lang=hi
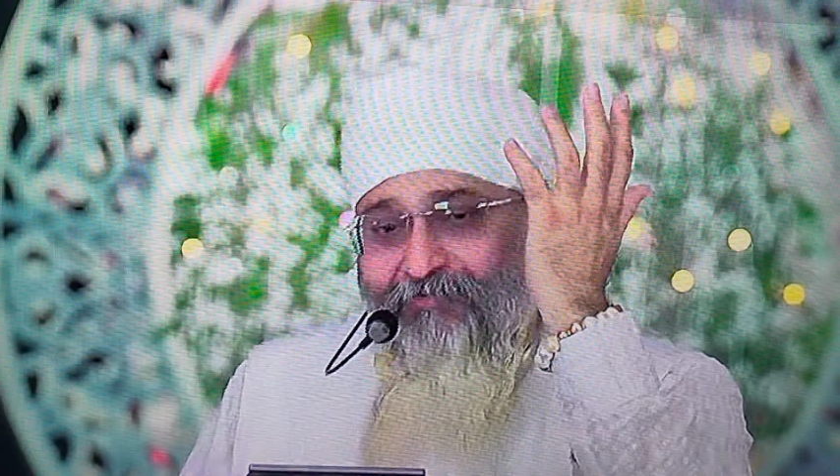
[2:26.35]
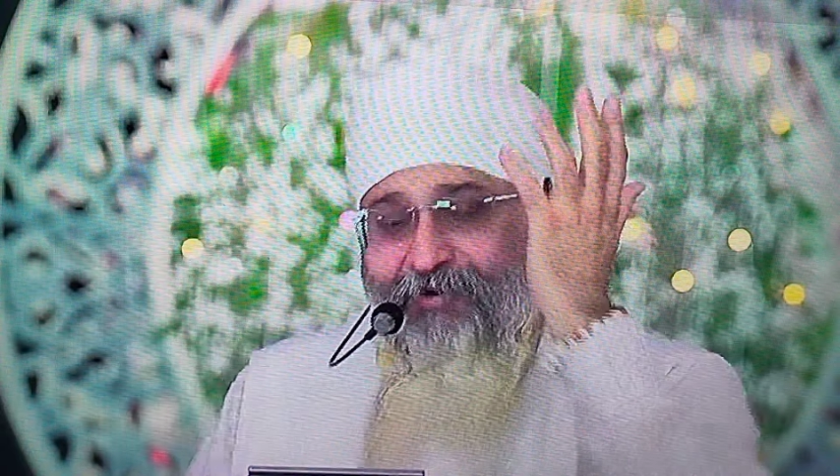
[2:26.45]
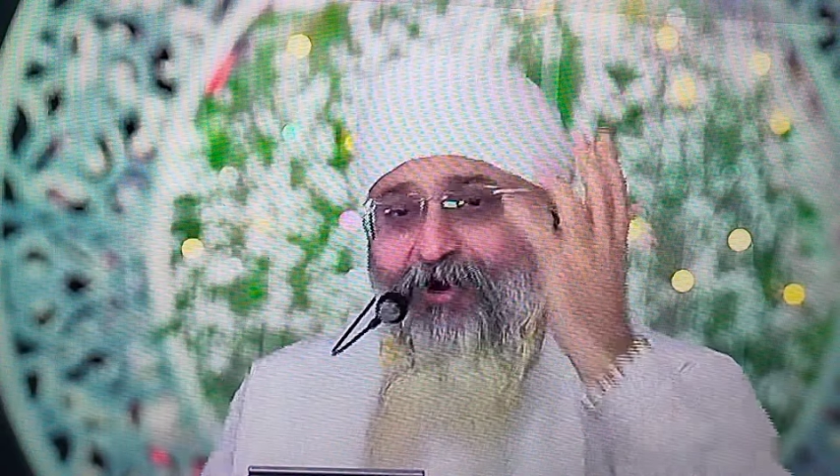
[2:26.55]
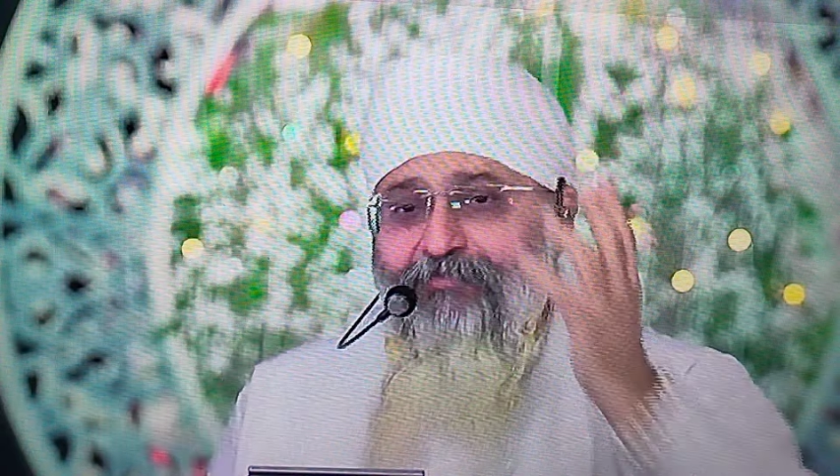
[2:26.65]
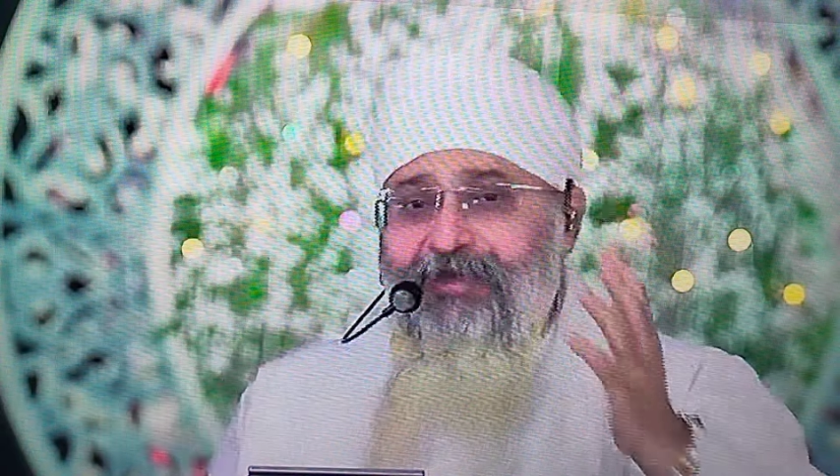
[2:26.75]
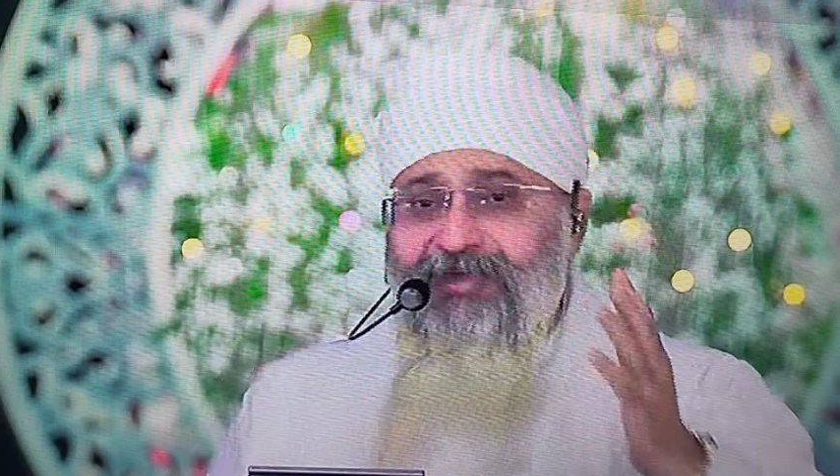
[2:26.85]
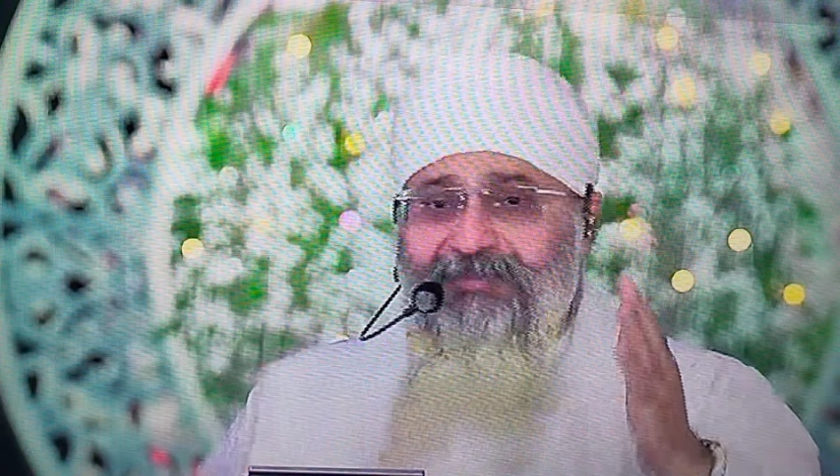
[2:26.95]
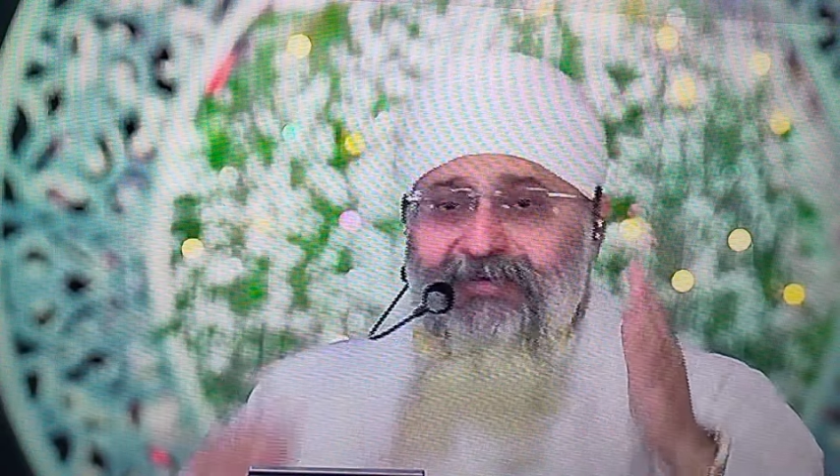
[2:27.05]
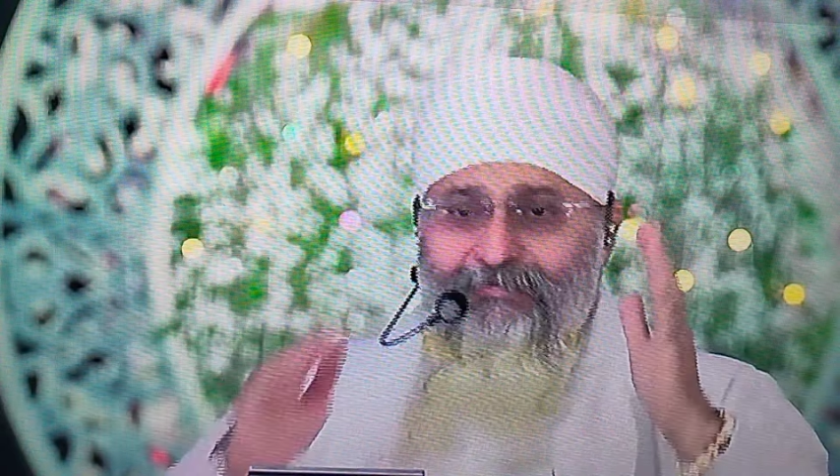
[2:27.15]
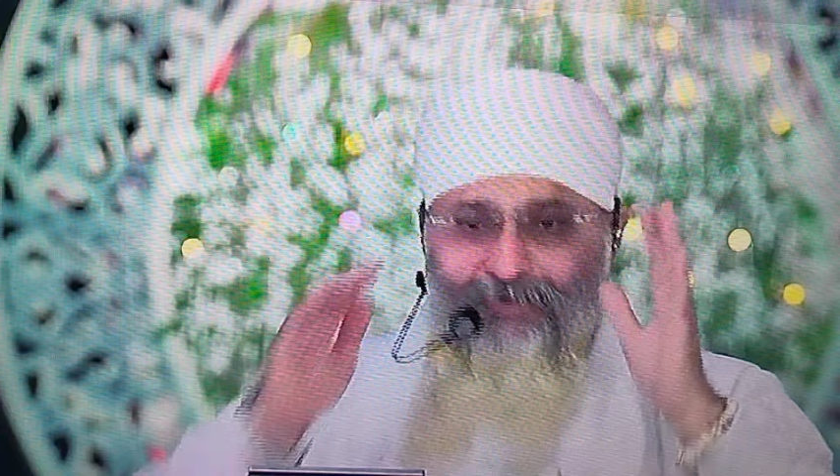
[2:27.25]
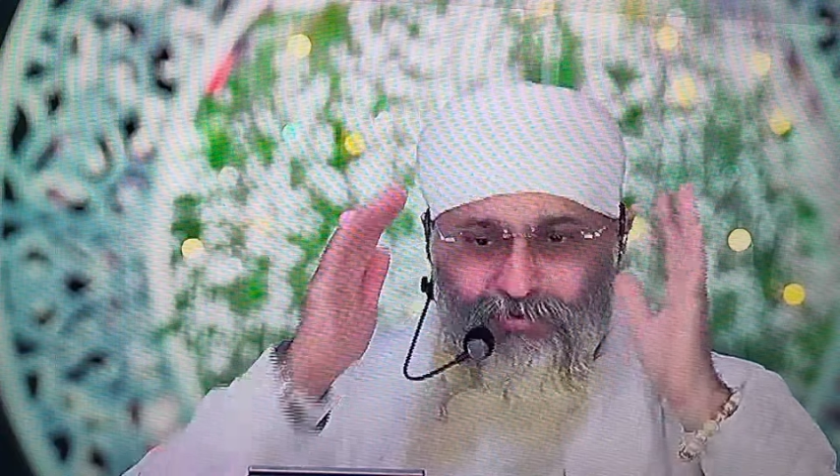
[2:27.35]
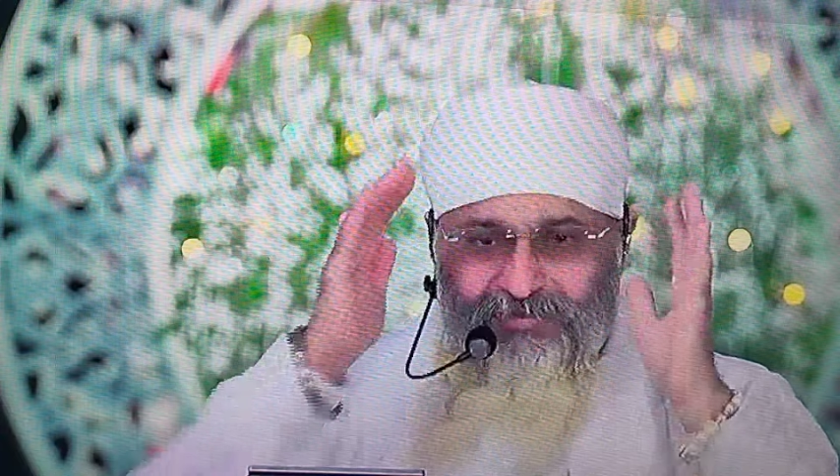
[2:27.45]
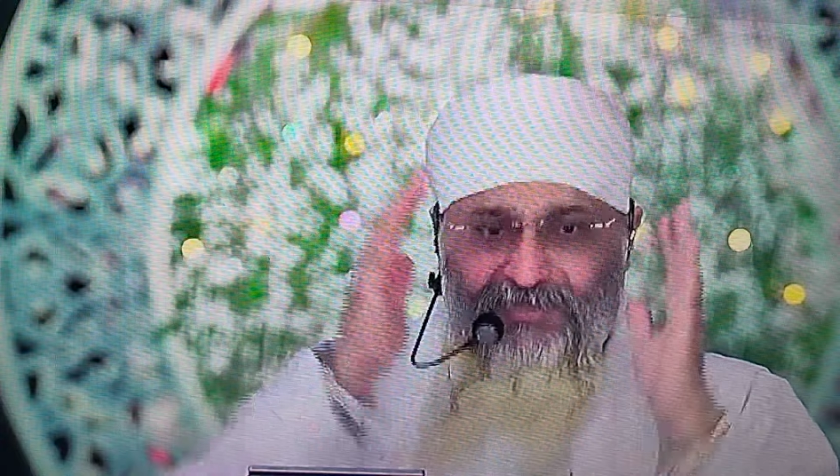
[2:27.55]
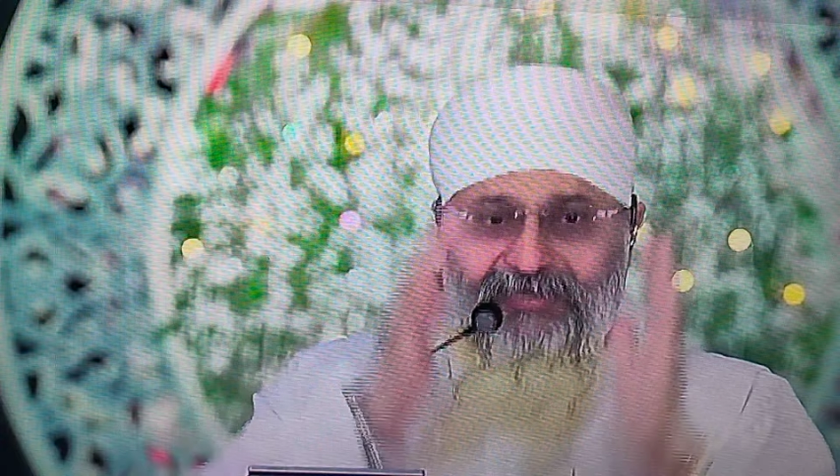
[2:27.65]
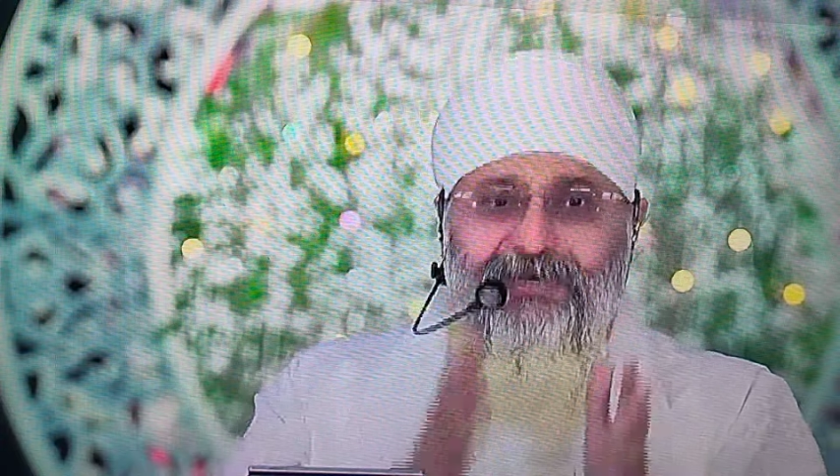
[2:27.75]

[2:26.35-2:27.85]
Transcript: भाव में कितने भी उस्तुत